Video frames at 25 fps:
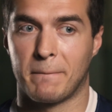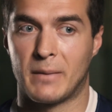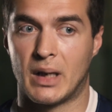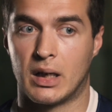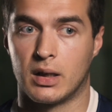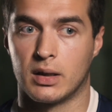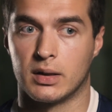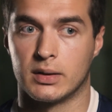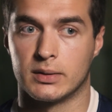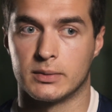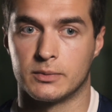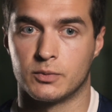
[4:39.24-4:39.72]

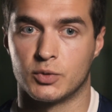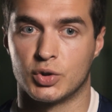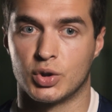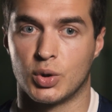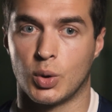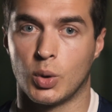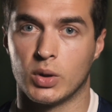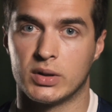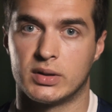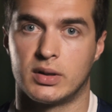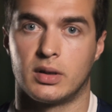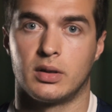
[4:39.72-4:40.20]
а, с
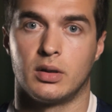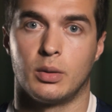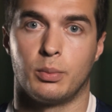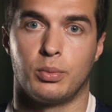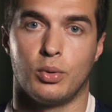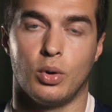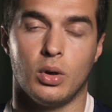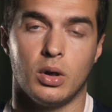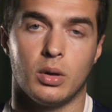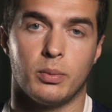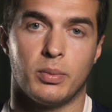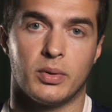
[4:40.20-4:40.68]
другой стороны,
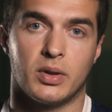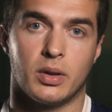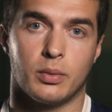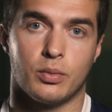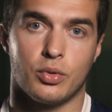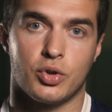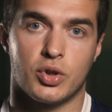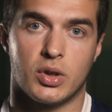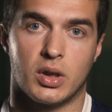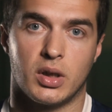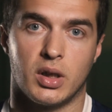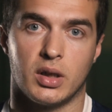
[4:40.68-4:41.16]
плохо,
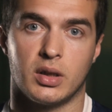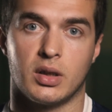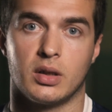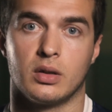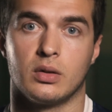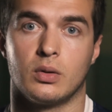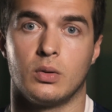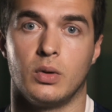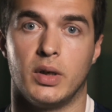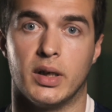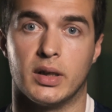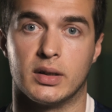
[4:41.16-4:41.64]
потому что нет
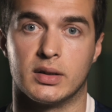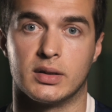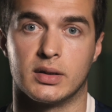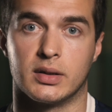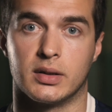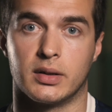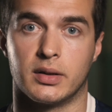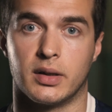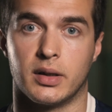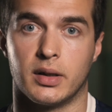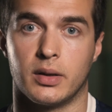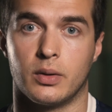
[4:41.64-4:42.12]

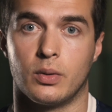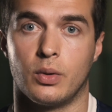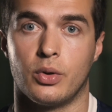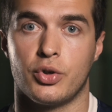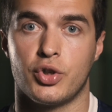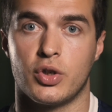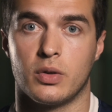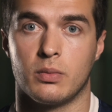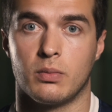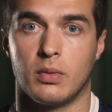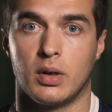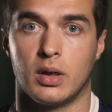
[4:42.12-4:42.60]
конкуренции, да,
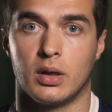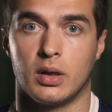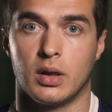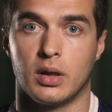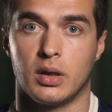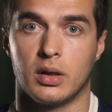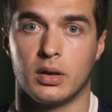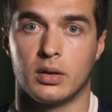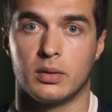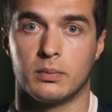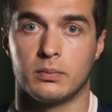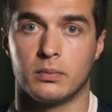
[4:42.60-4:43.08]
очень
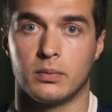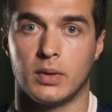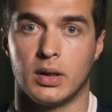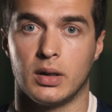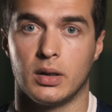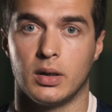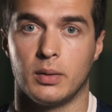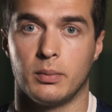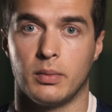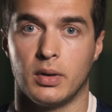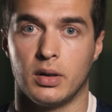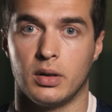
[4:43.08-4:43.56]
мало,
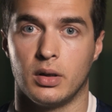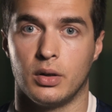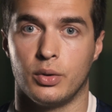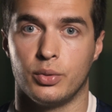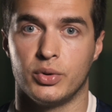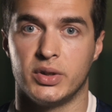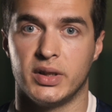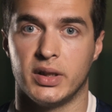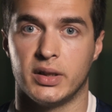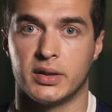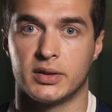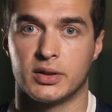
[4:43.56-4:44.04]
мало, мало
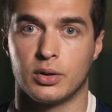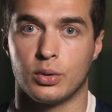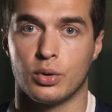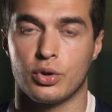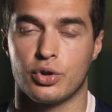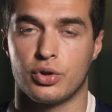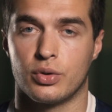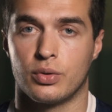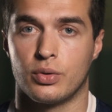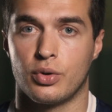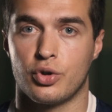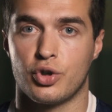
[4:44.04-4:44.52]
людей,
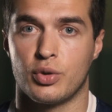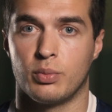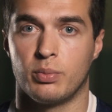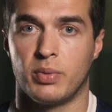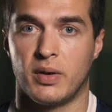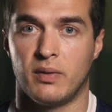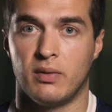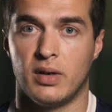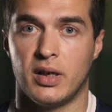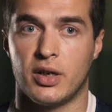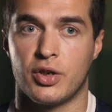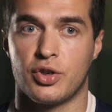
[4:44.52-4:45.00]
сложно очень
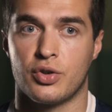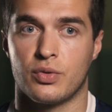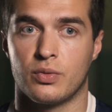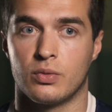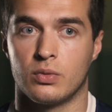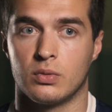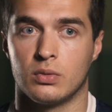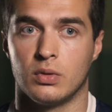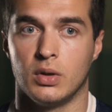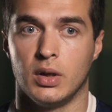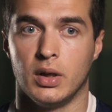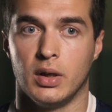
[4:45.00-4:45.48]
привлечь.
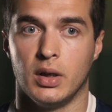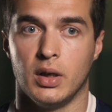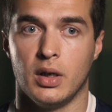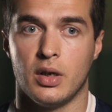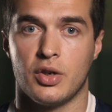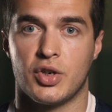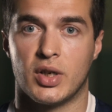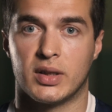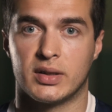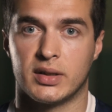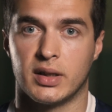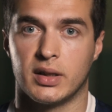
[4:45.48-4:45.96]
Ну,
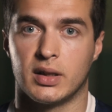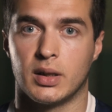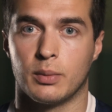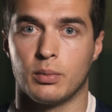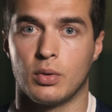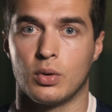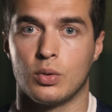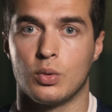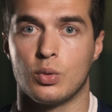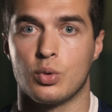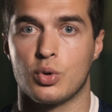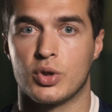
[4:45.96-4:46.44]
сейчас я это
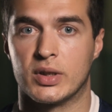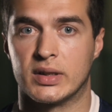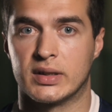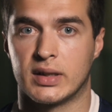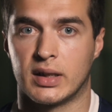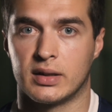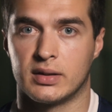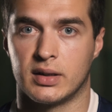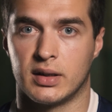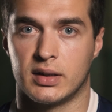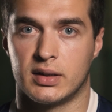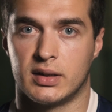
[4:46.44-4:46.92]
могу уже
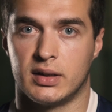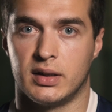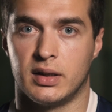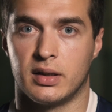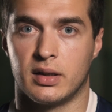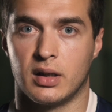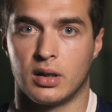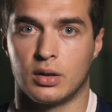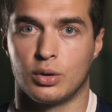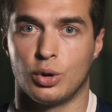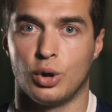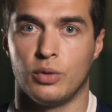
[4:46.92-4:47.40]
сказать не
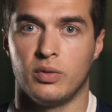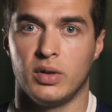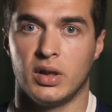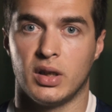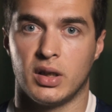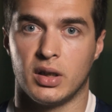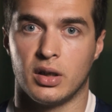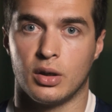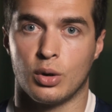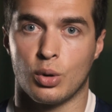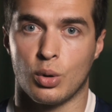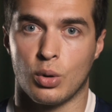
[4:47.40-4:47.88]
как
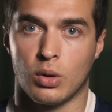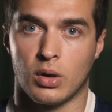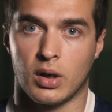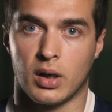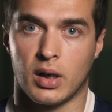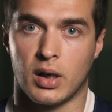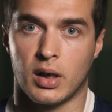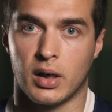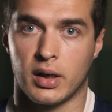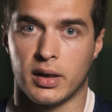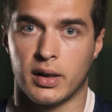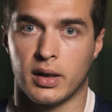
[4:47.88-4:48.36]
новенький игрок,
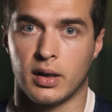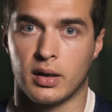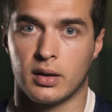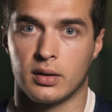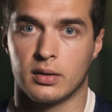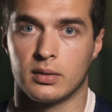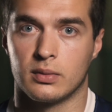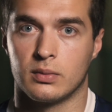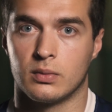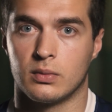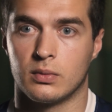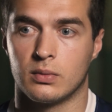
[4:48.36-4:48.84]
а как,
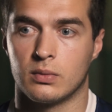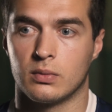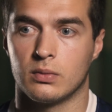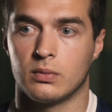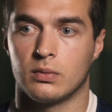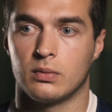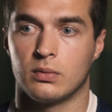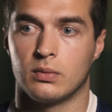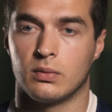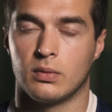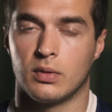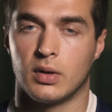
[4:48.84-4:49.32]
ну,
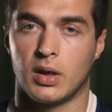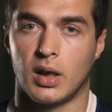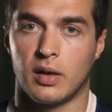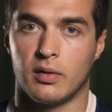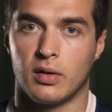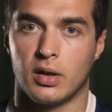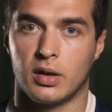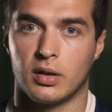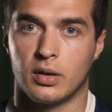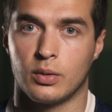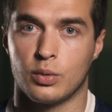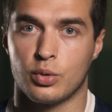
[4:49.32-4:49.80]

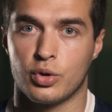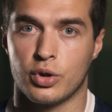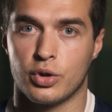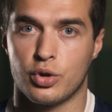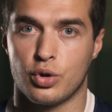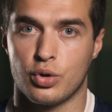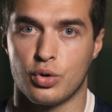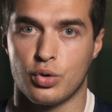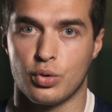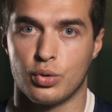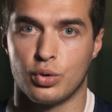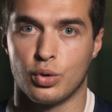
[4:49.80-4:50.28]
наверное, уже
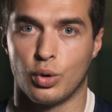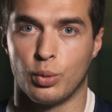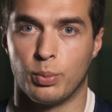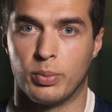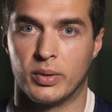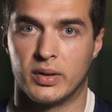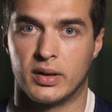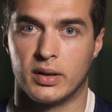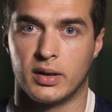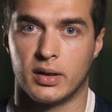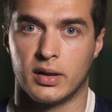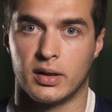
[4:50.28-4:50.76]
чуть-чуть
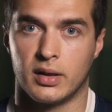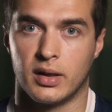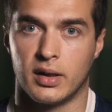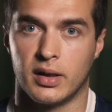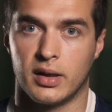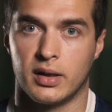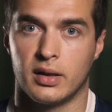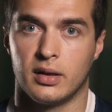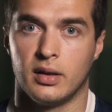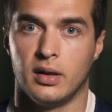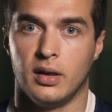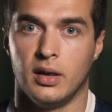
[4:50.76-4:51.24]
опытный,
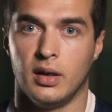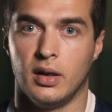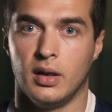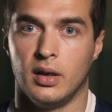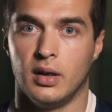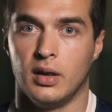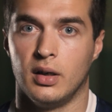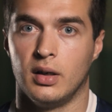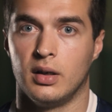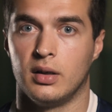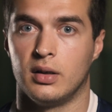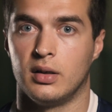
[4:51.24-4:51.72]
да,
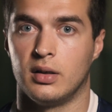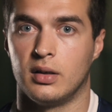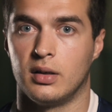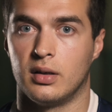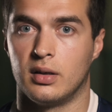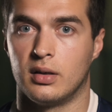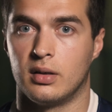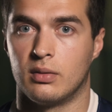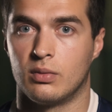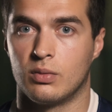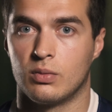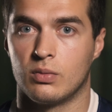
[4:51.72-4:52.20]

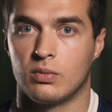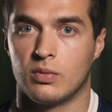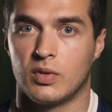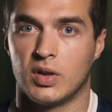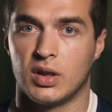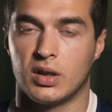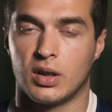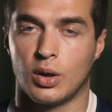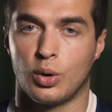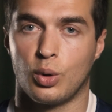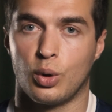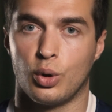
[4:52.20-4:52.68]

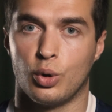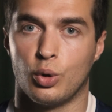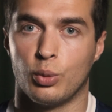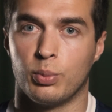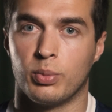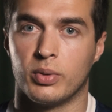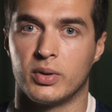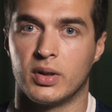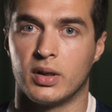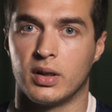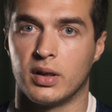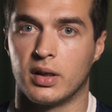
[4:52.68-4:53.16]
не такой
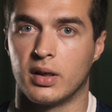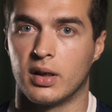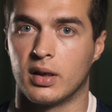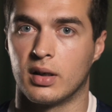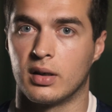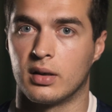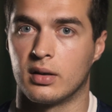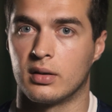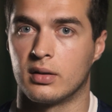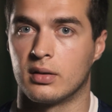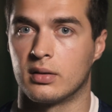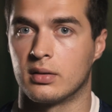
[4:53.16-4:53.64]
опытный,
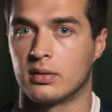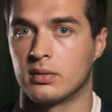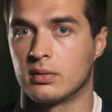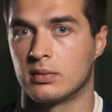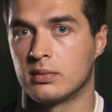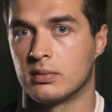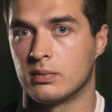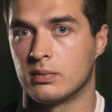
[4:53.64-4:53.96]
как э,